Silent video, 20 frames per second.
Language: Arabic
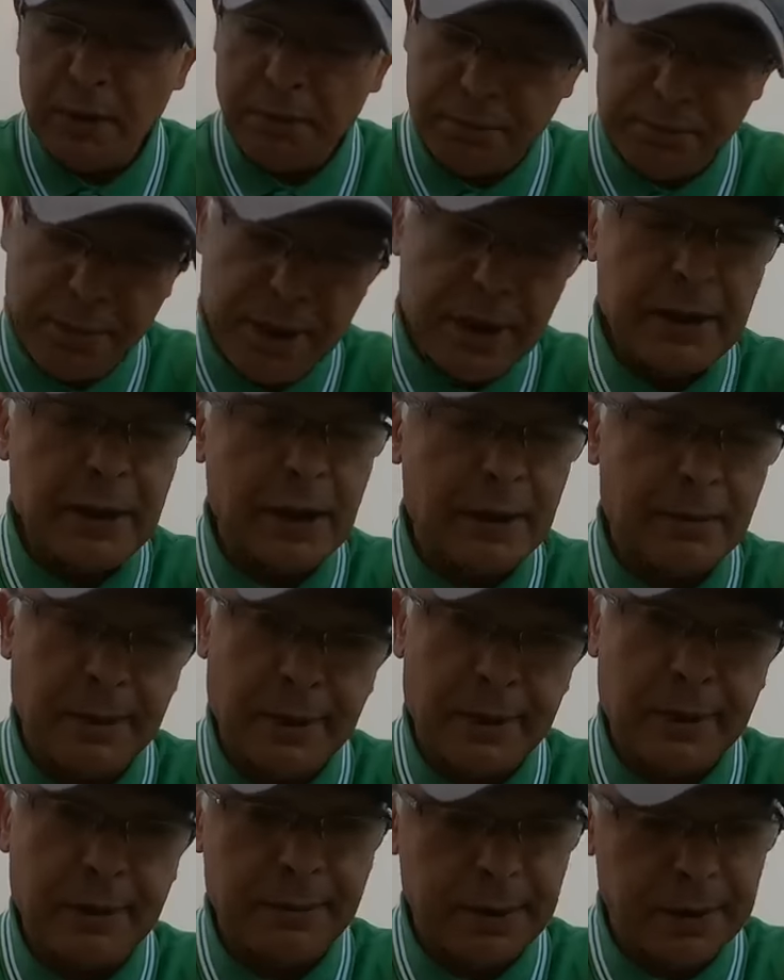
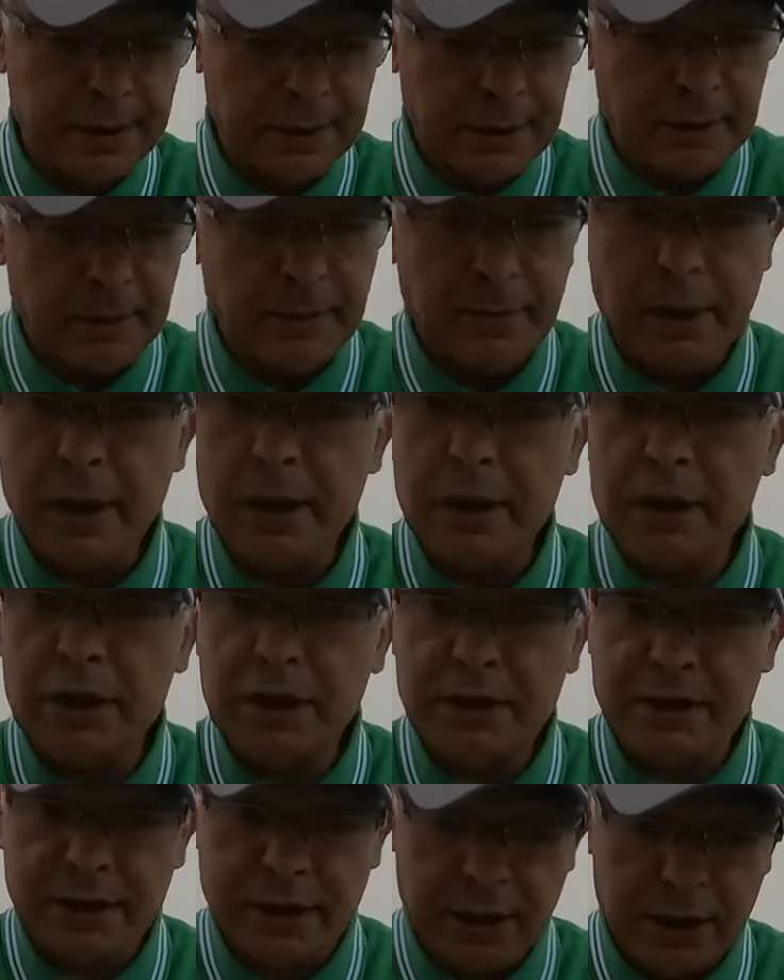بينما بينما
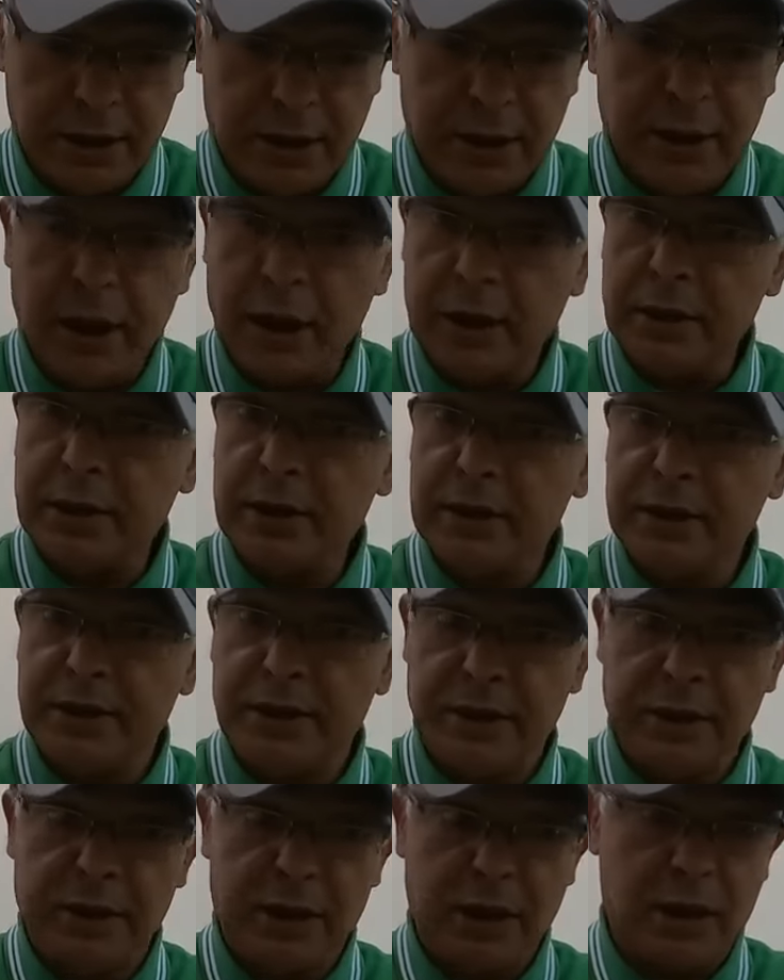الجزائر عندها
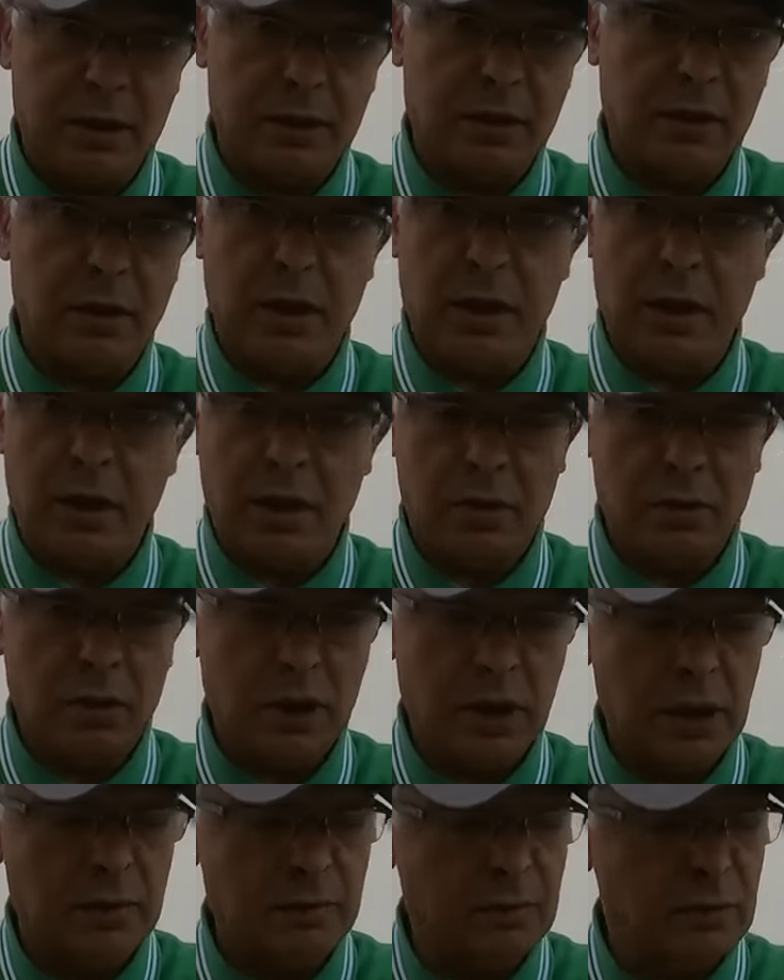سياده
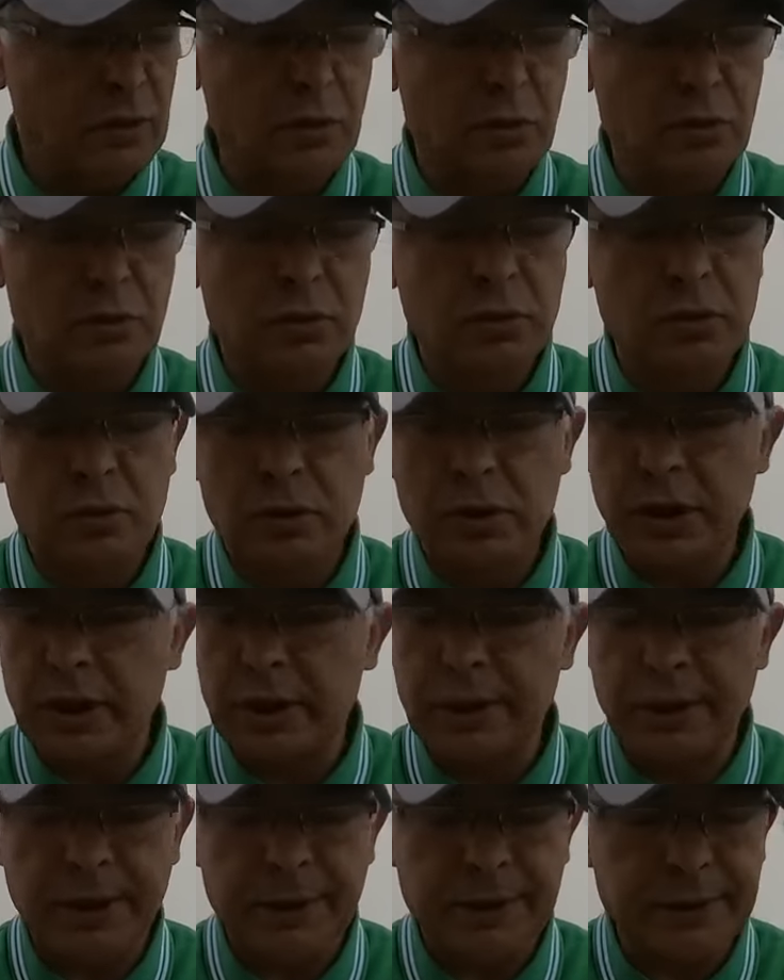والعالم كله
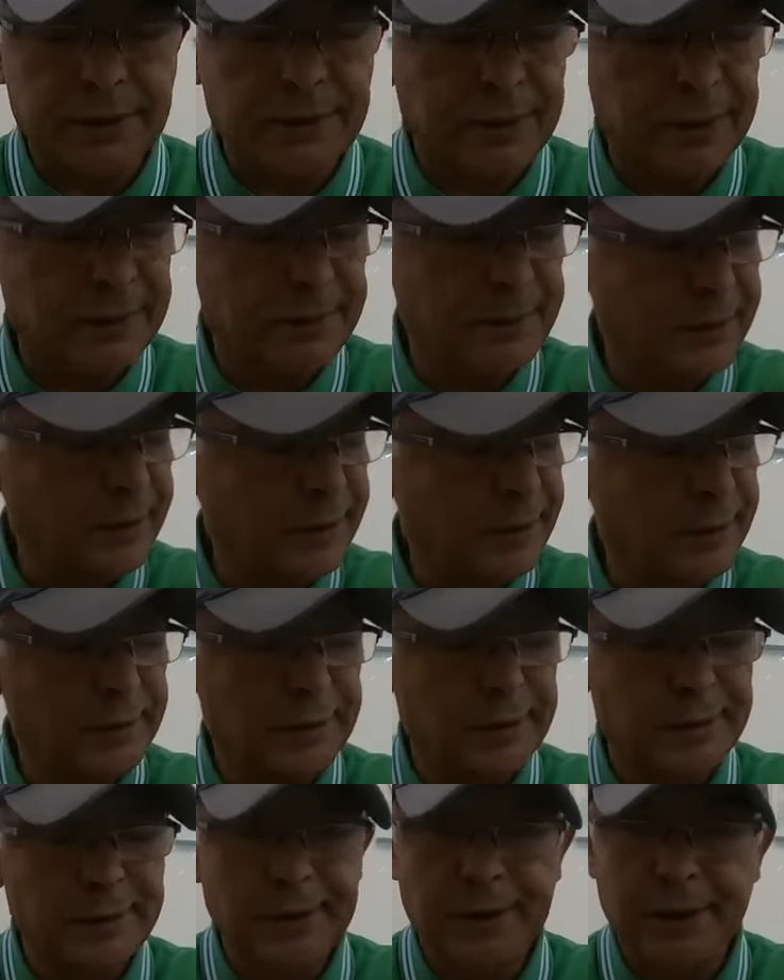كيركع
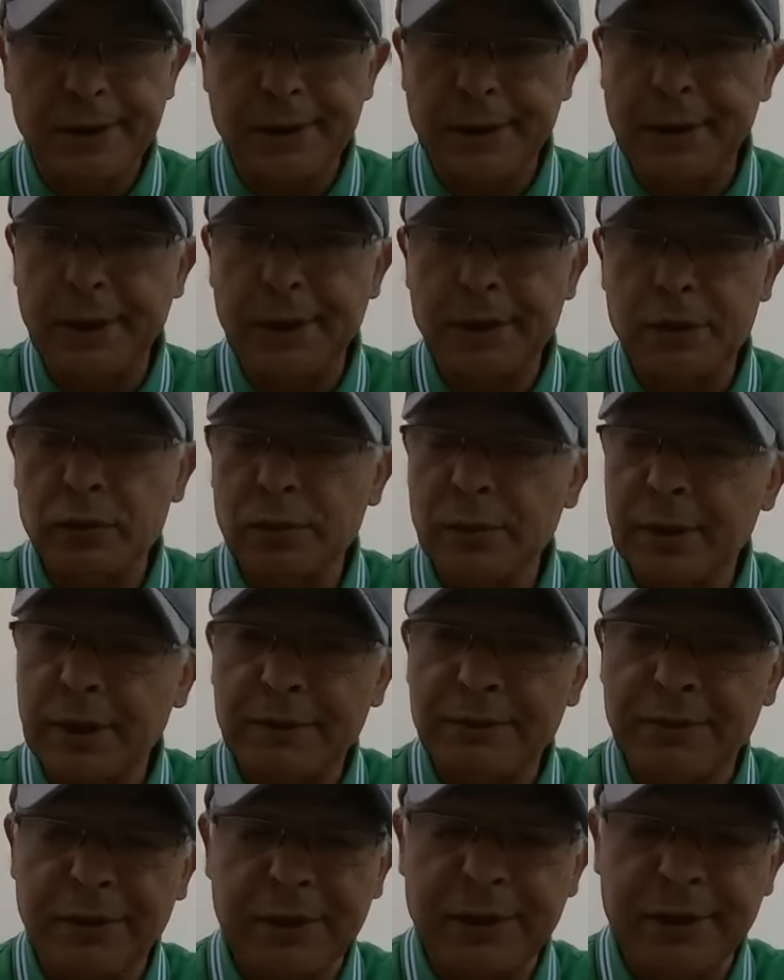قدامها الى اخره انتم
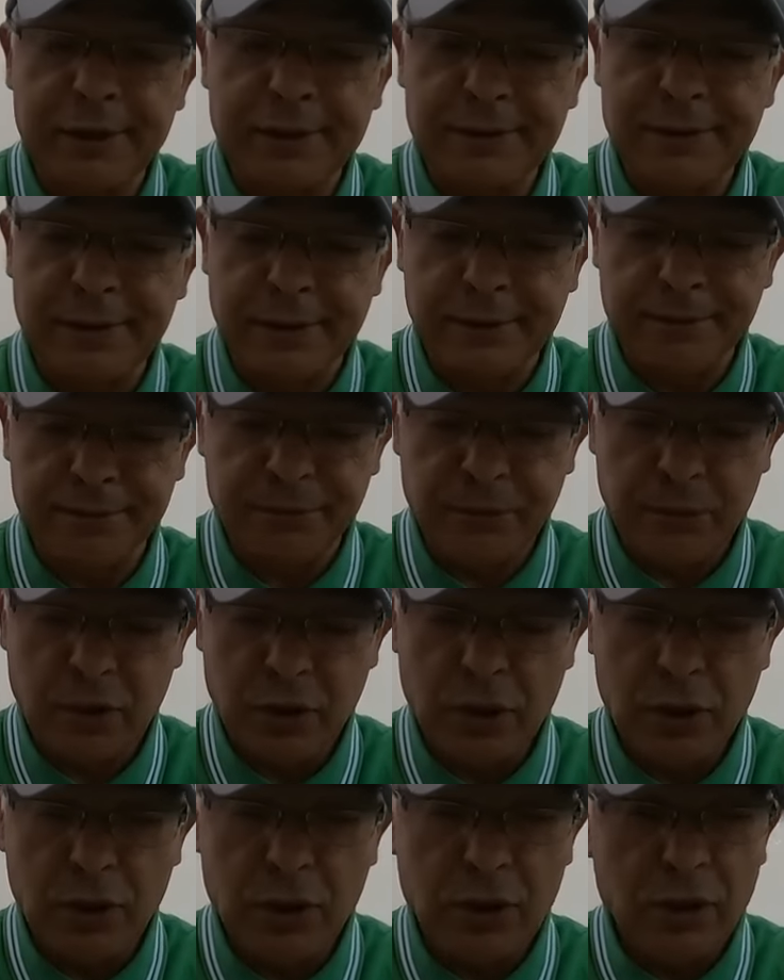عارفين القصه
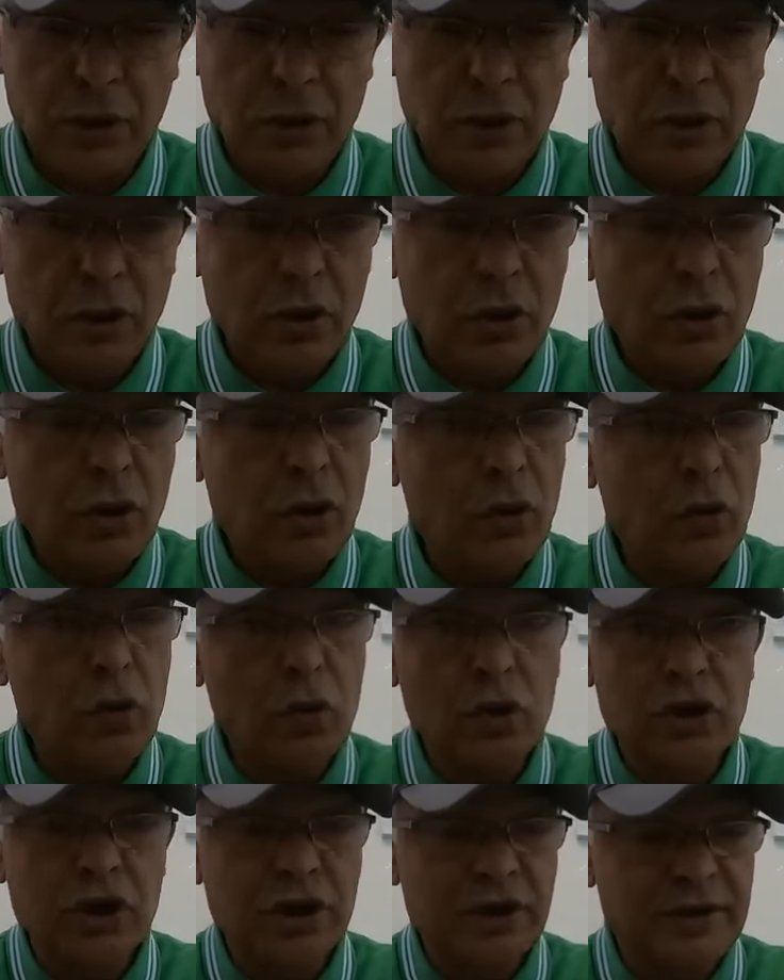
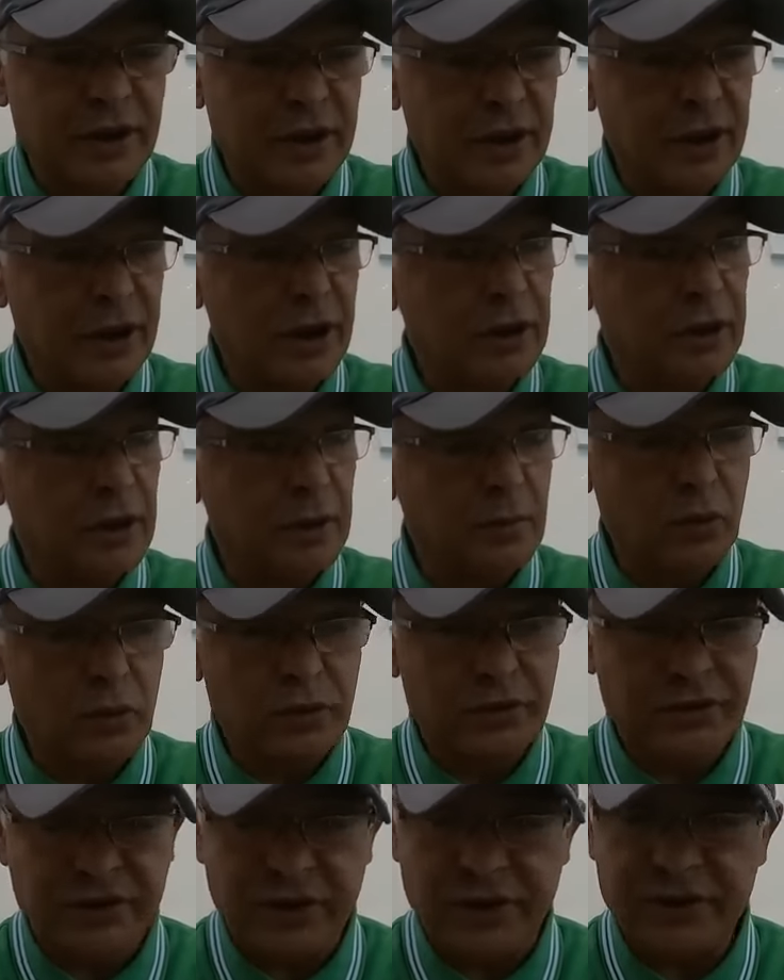والجزائر عندها
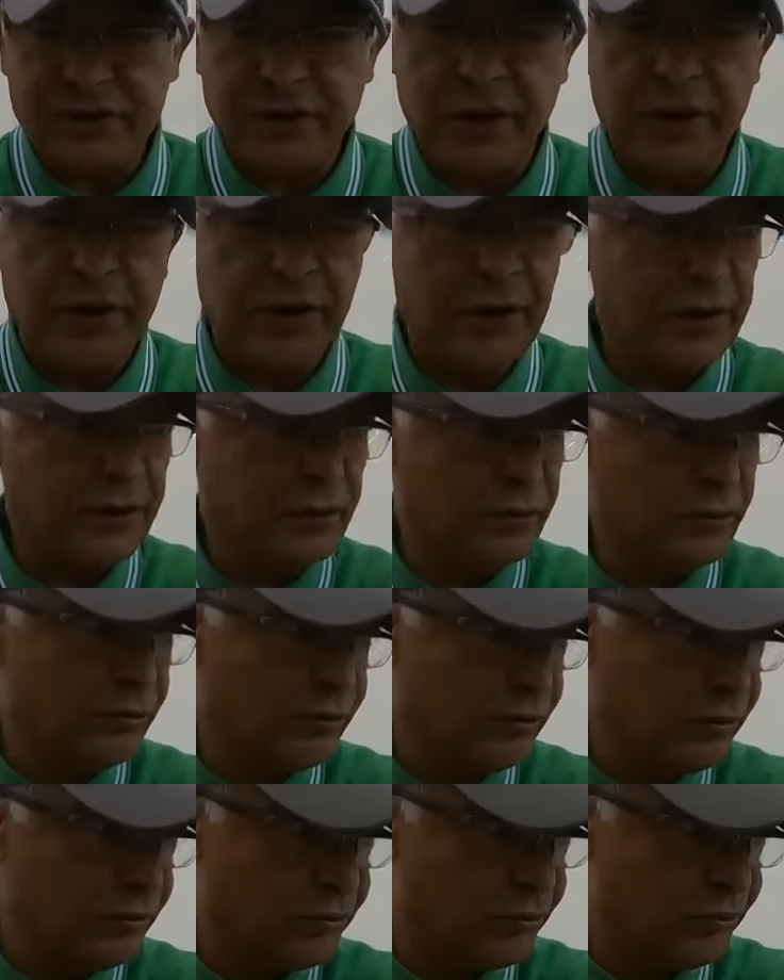مؤسسات
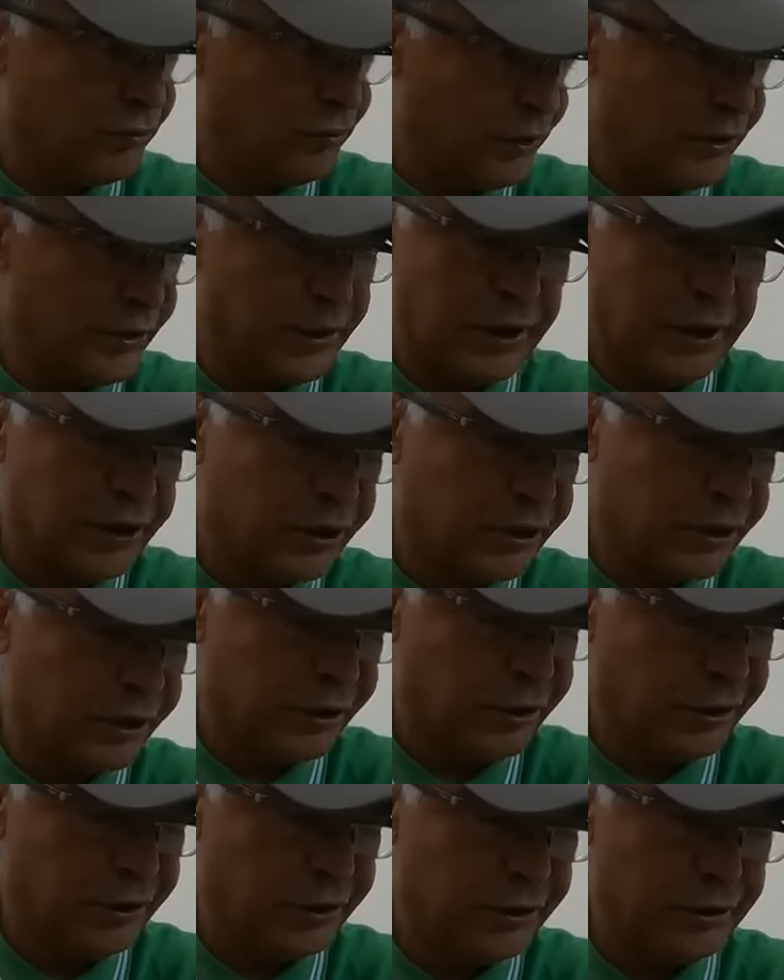و عندها
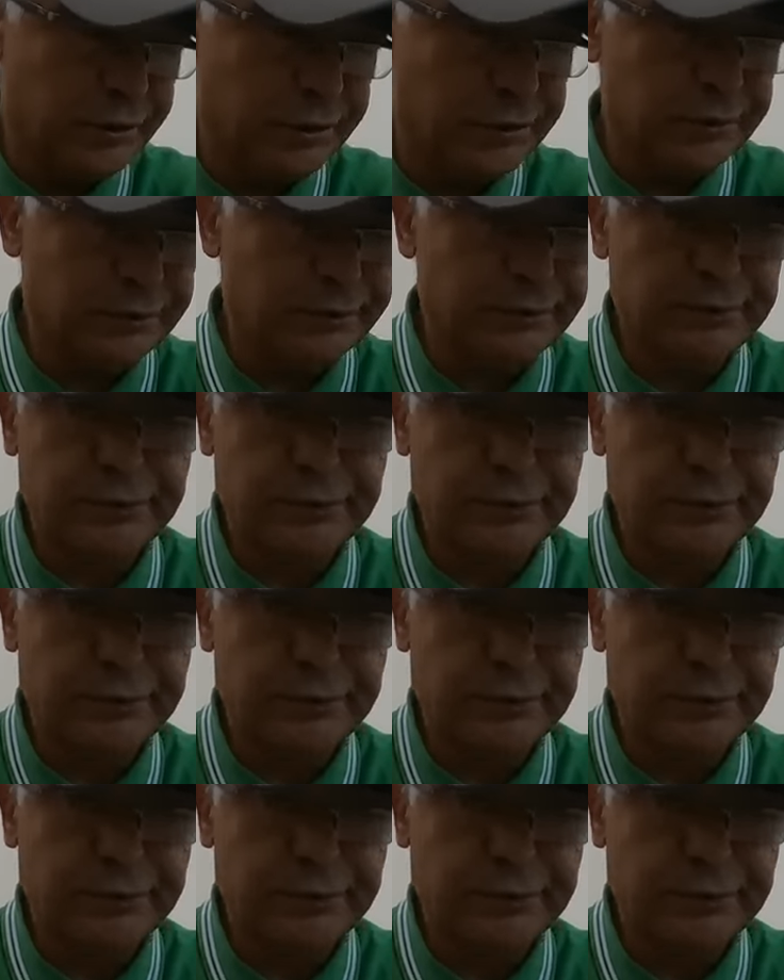الجيش